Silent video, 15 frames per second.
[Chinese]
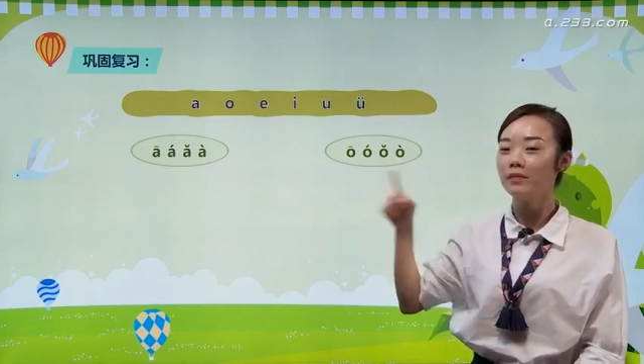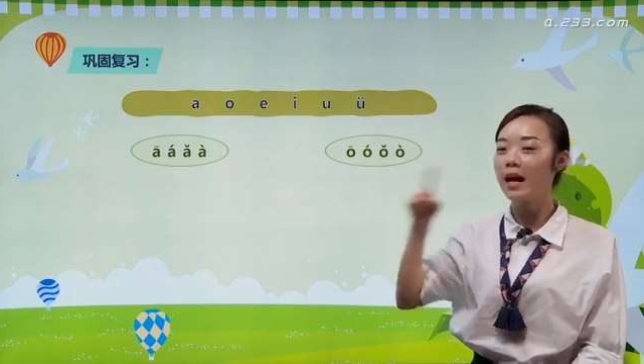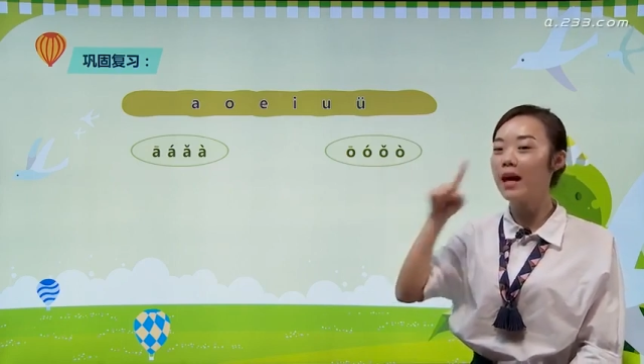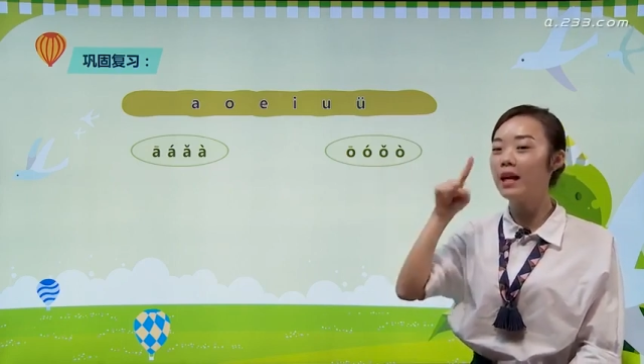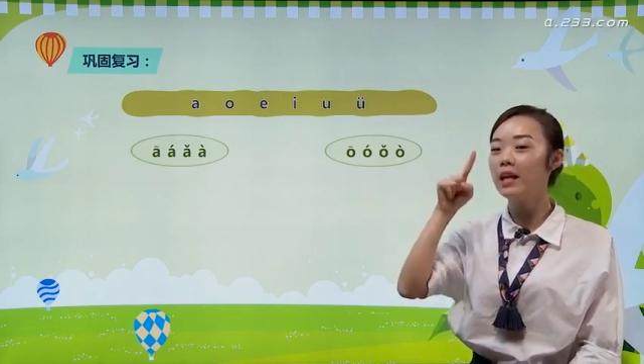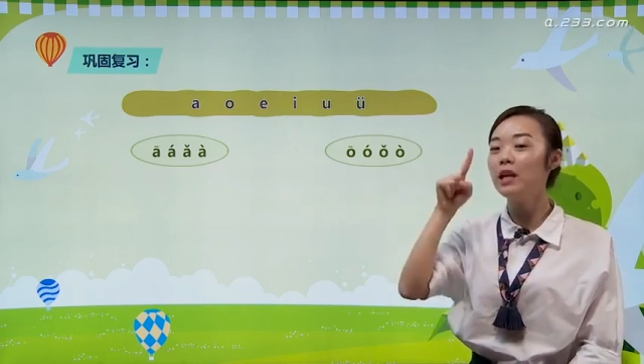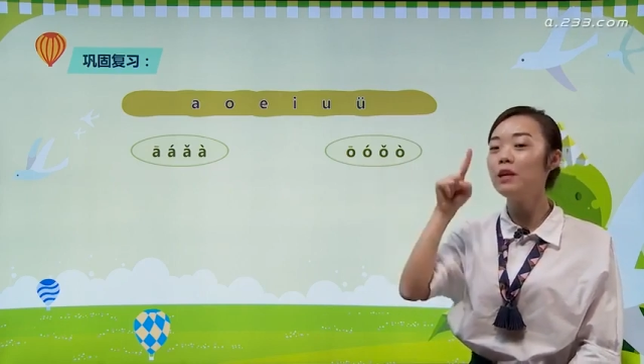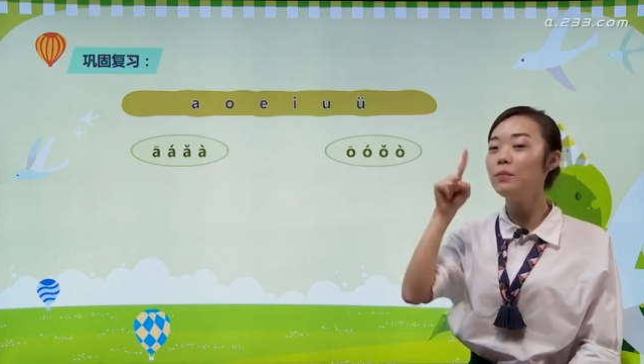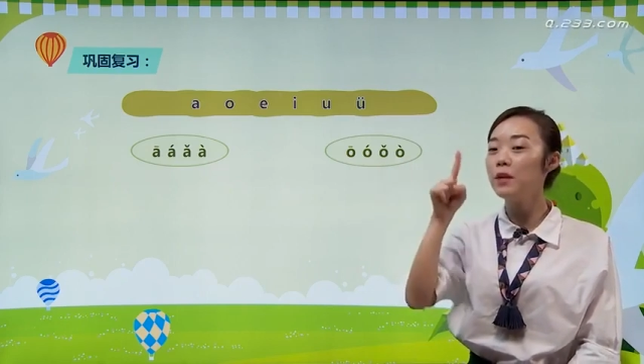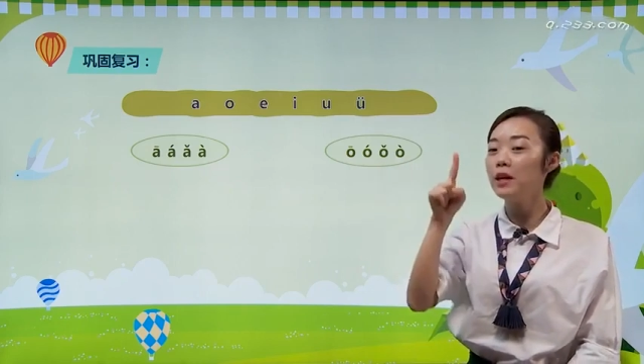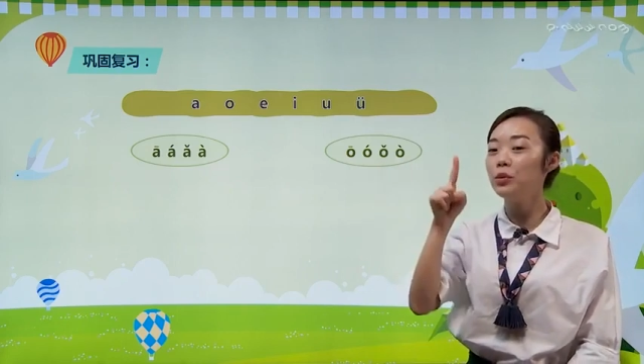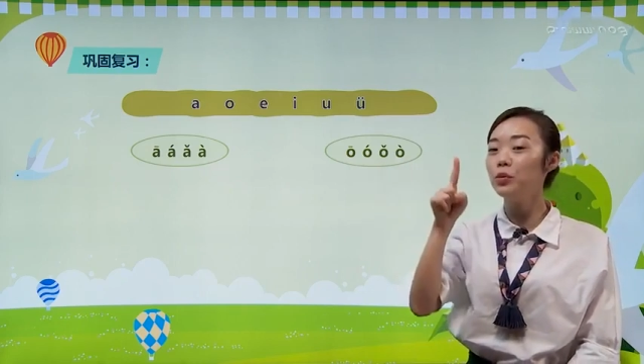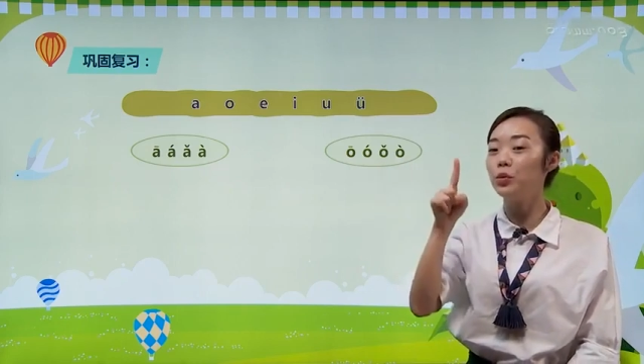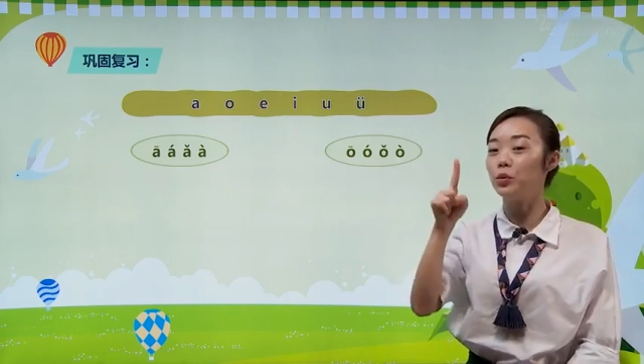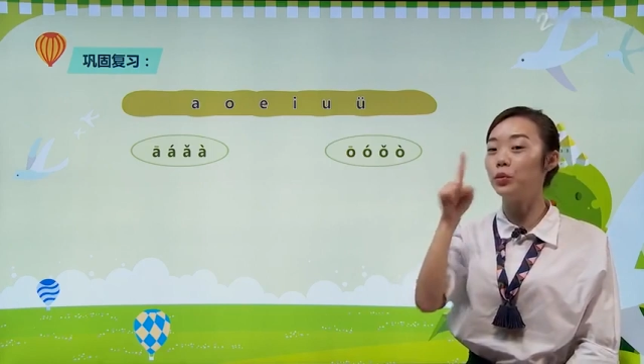那一
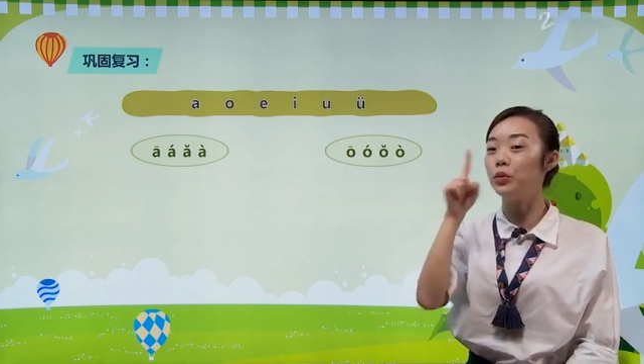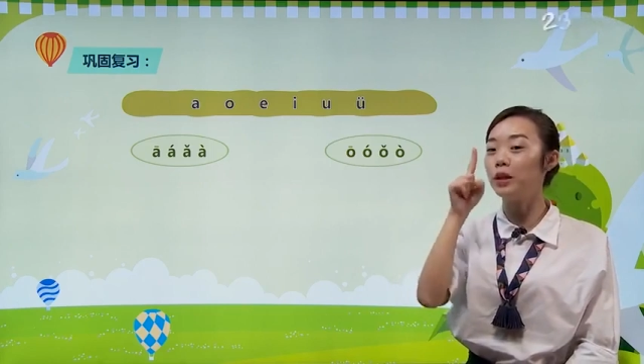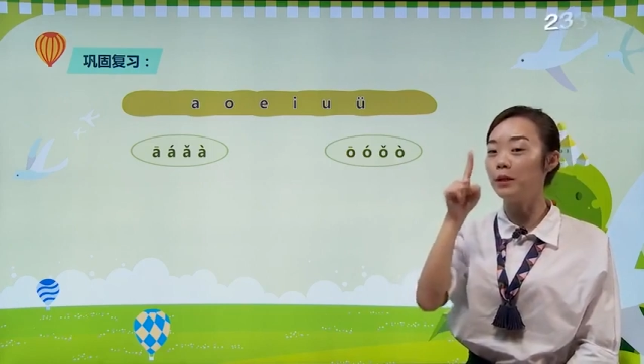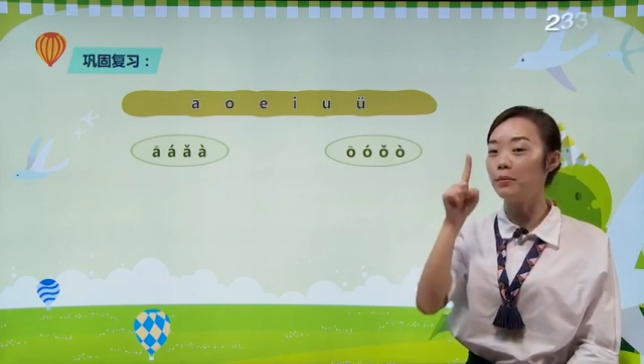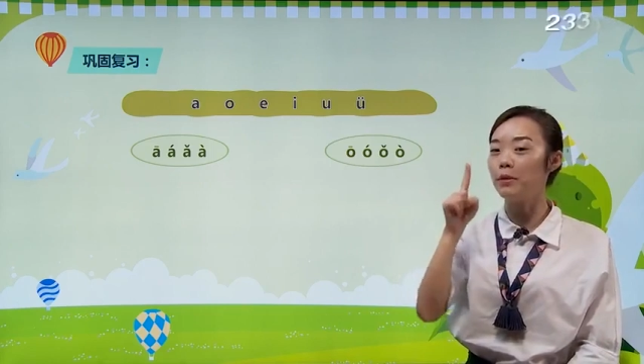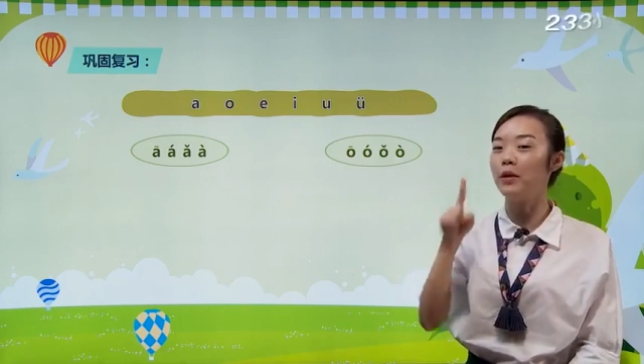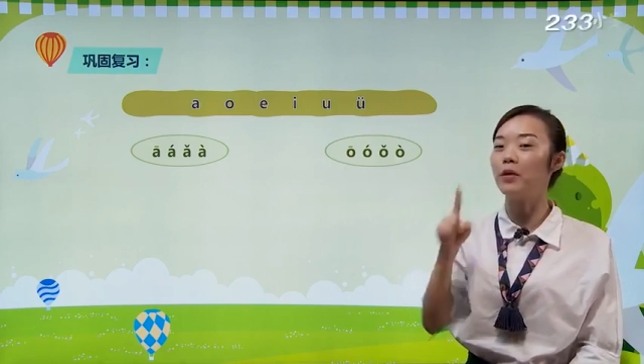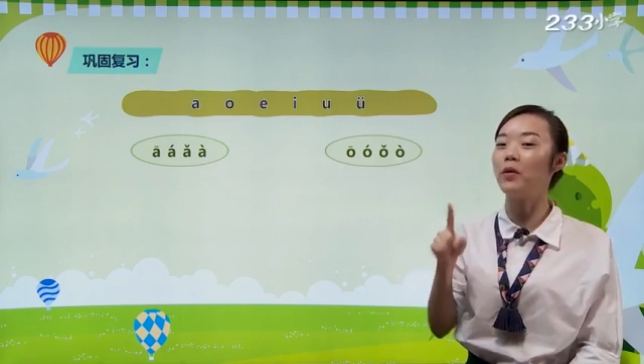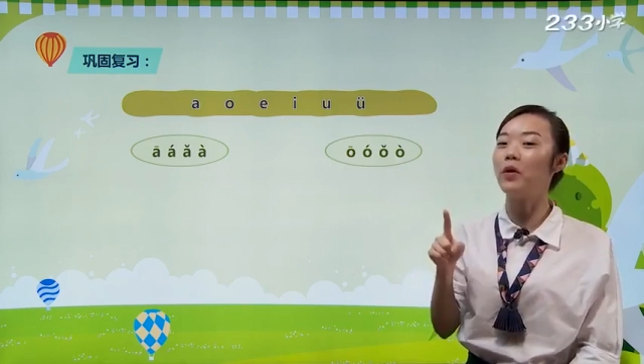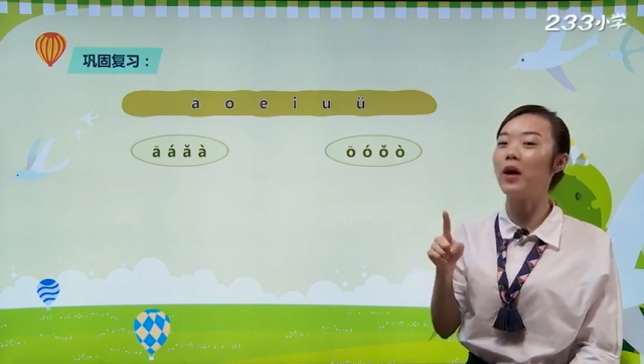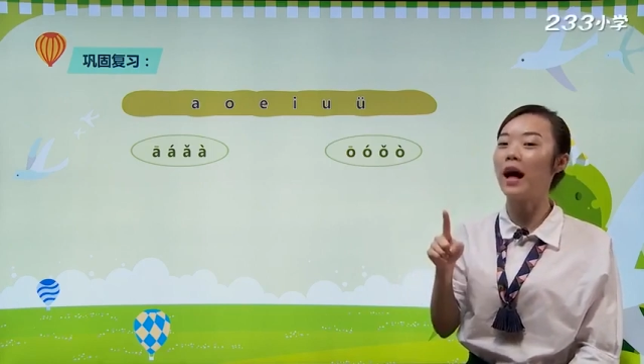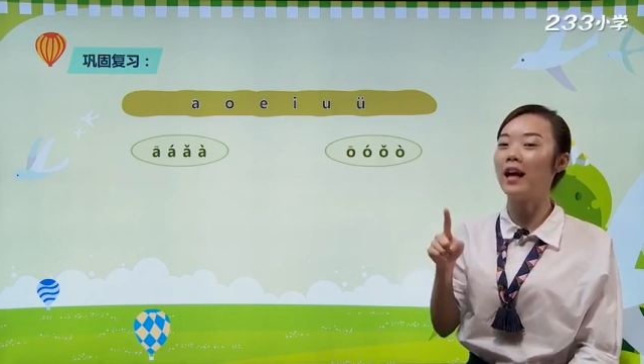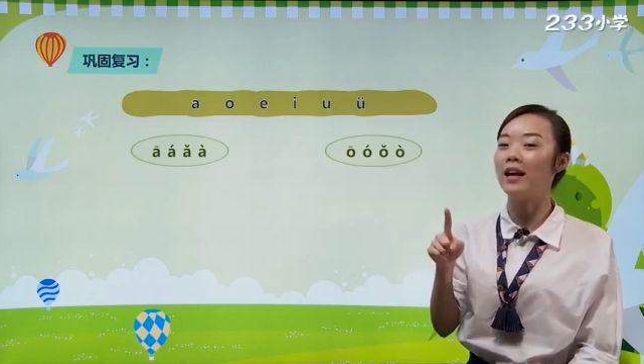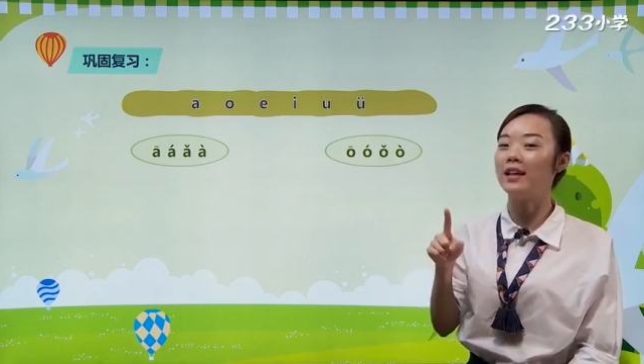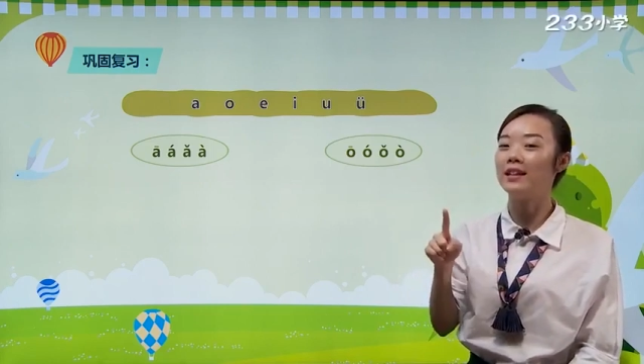边读一边
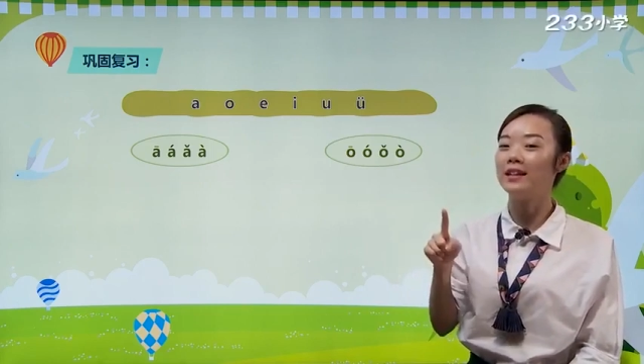画。